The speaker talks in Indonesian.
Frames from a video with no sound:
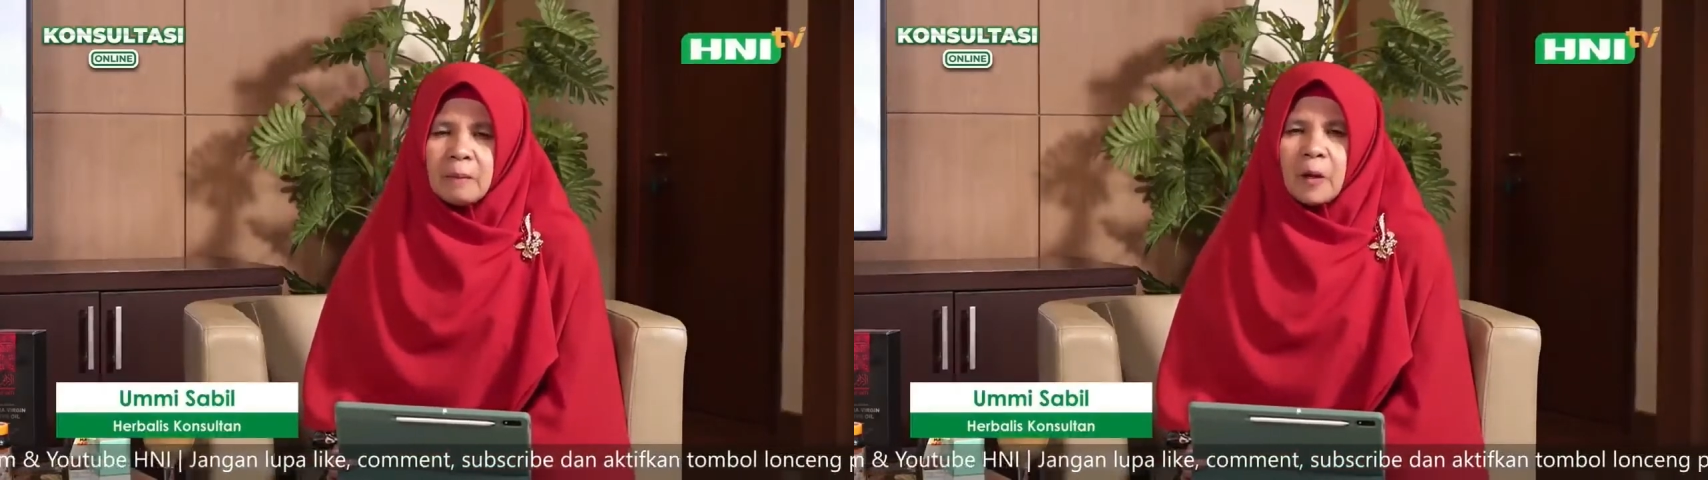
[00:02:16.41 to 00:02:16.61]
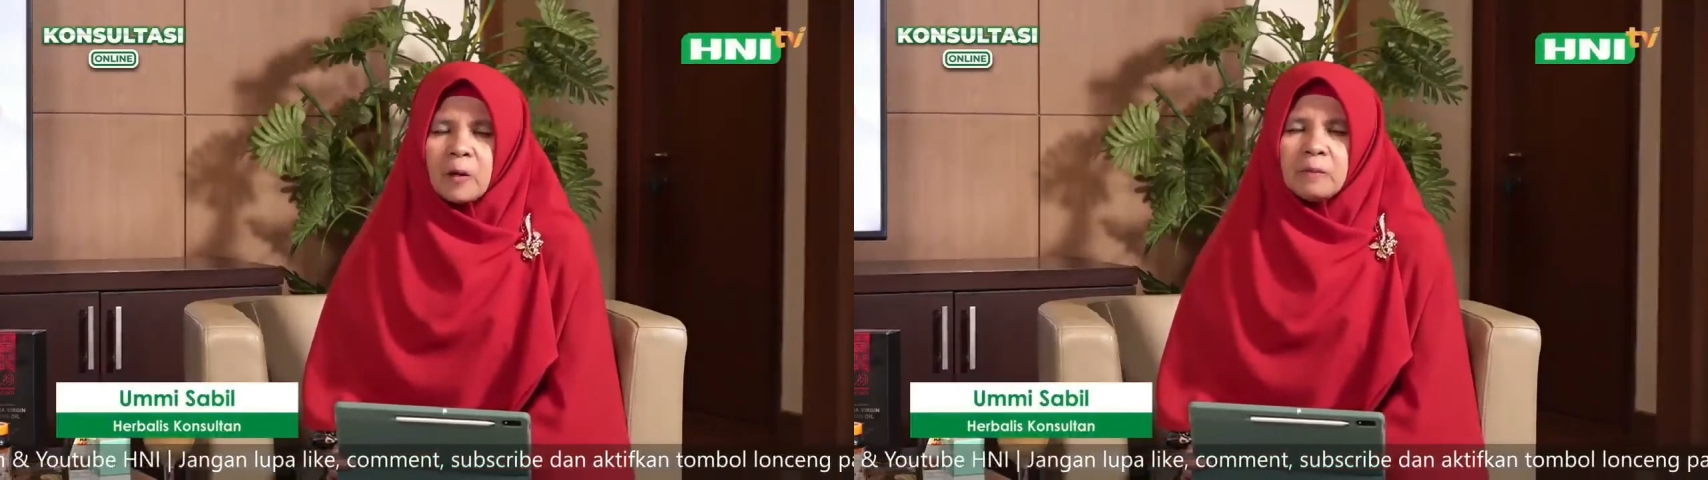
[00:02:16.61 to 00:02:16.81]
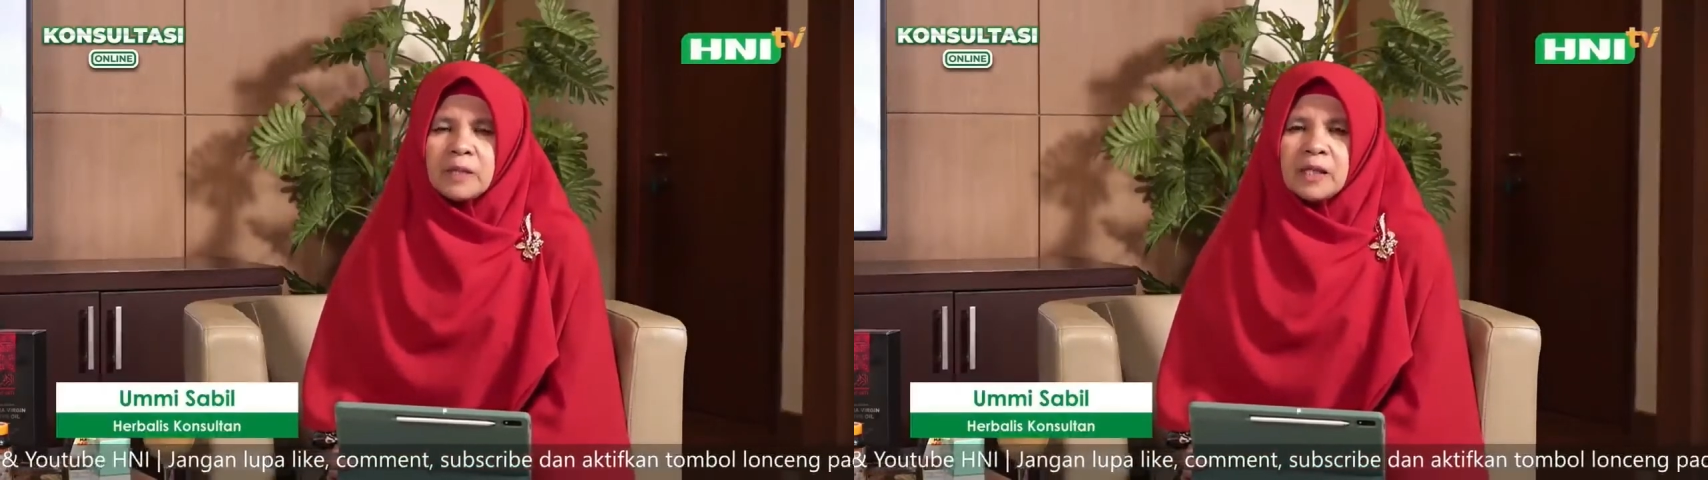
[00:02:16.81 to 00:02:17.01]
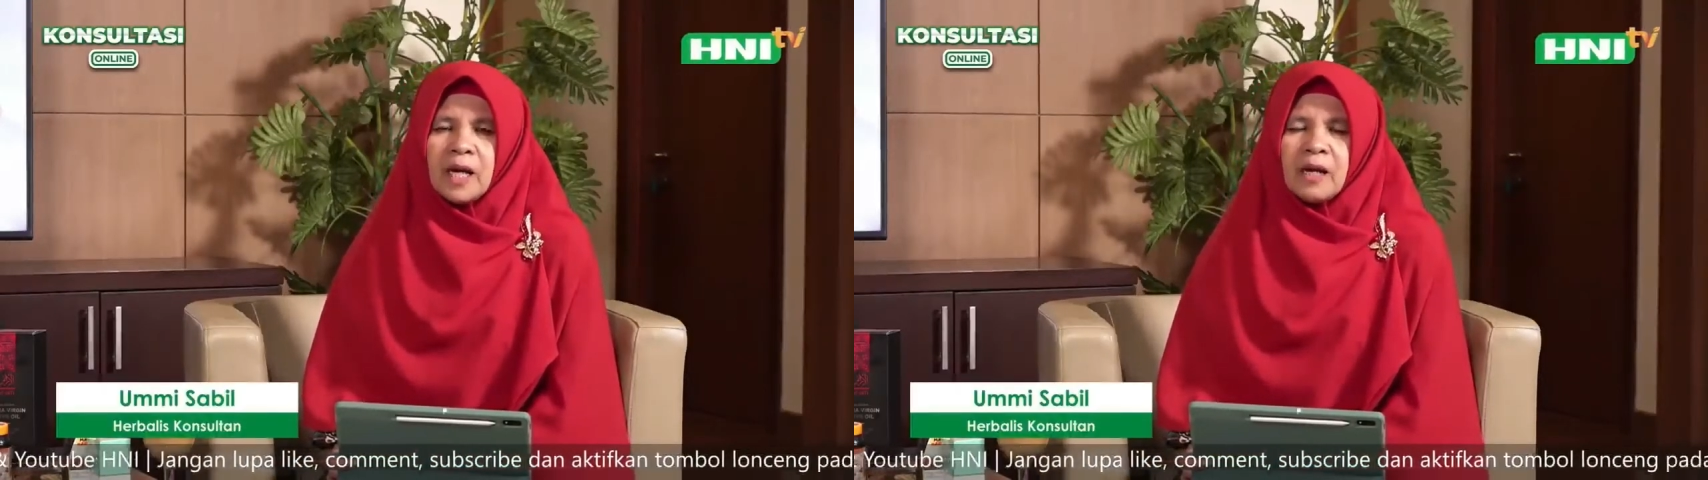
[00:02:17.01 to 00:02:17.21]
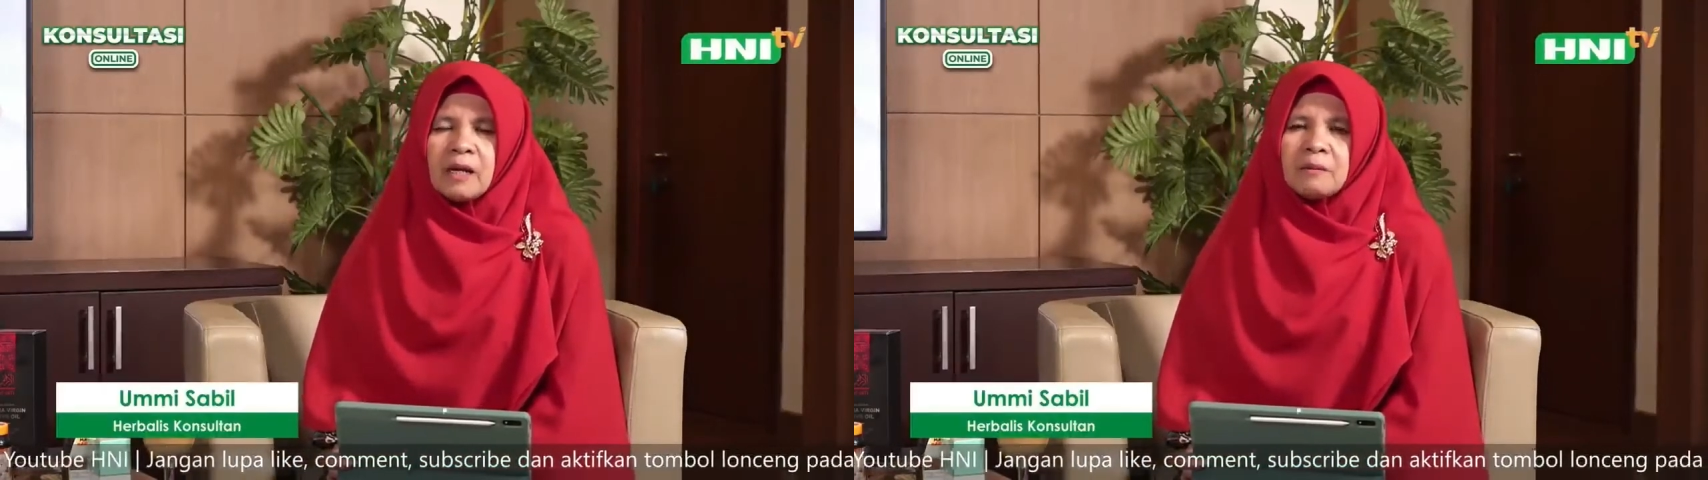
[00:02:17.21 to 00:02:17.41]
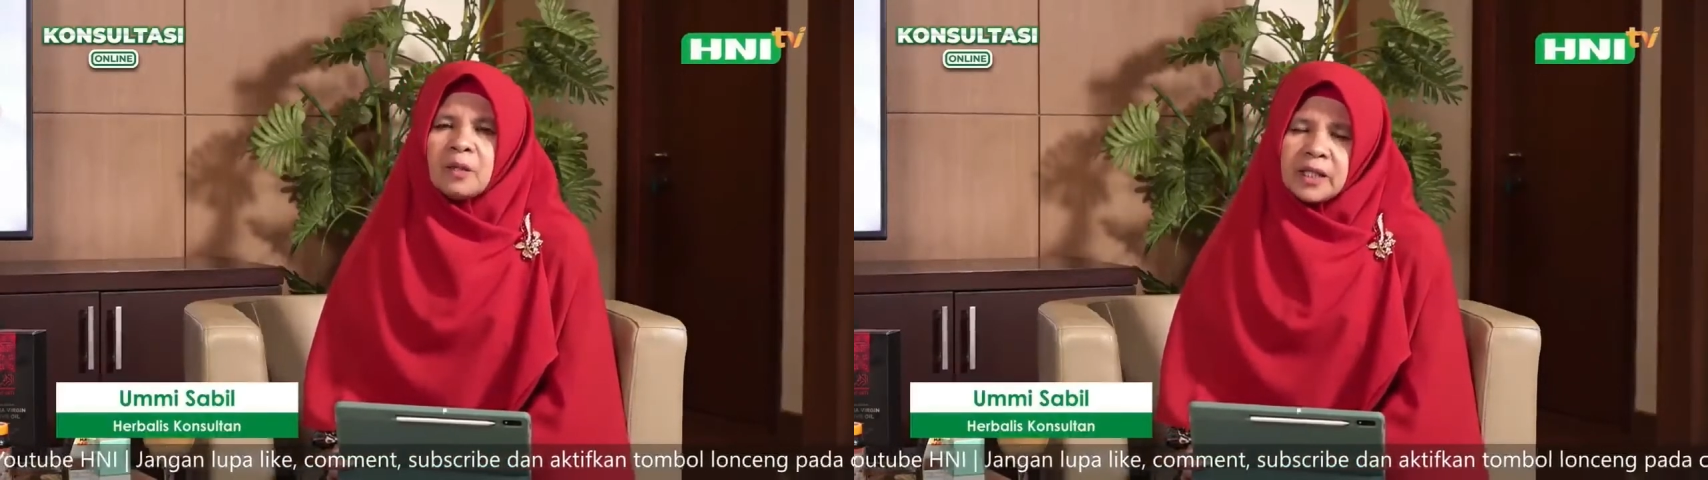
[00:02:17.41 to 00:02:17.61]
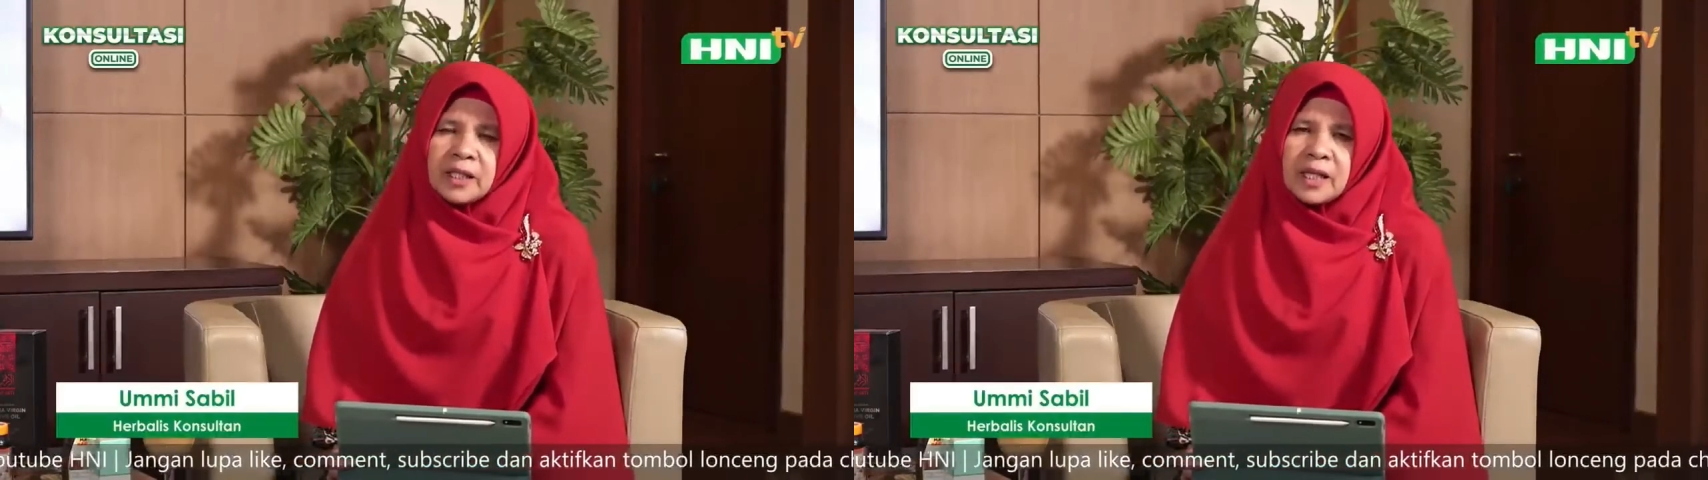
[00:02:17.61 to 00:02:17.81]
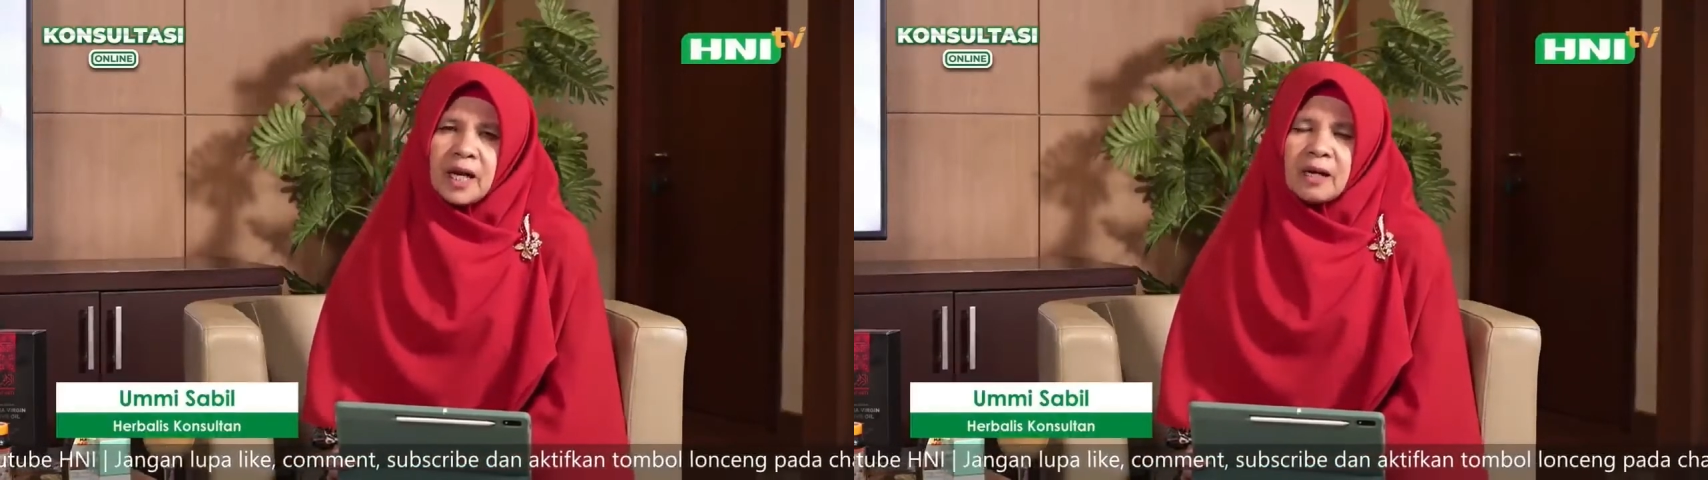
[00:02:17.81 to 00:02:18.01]
Prokuminnya boleh
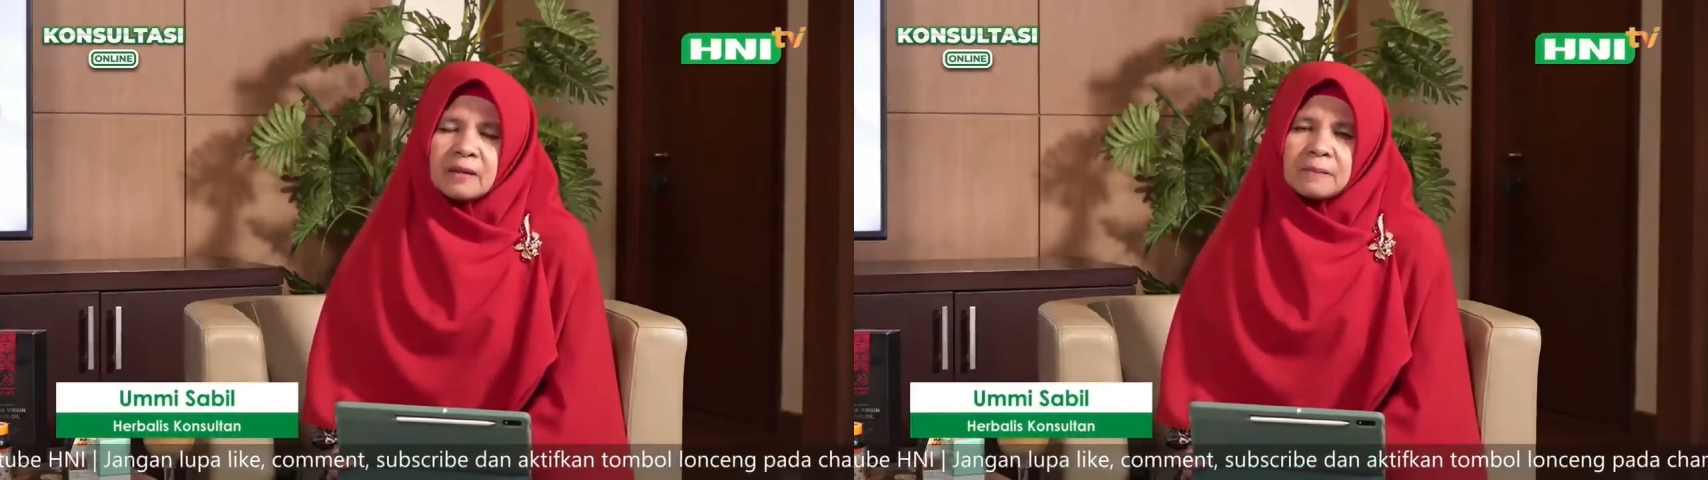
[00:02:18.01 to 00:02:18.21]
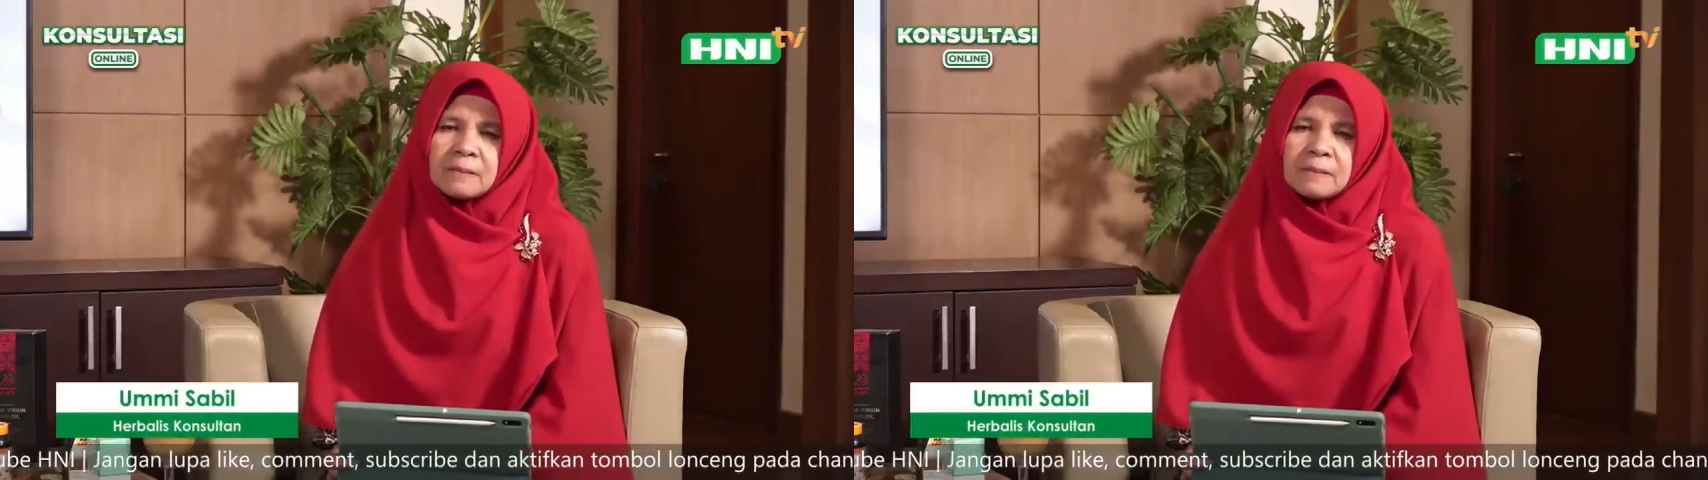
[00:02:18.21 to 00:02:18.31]
tiga.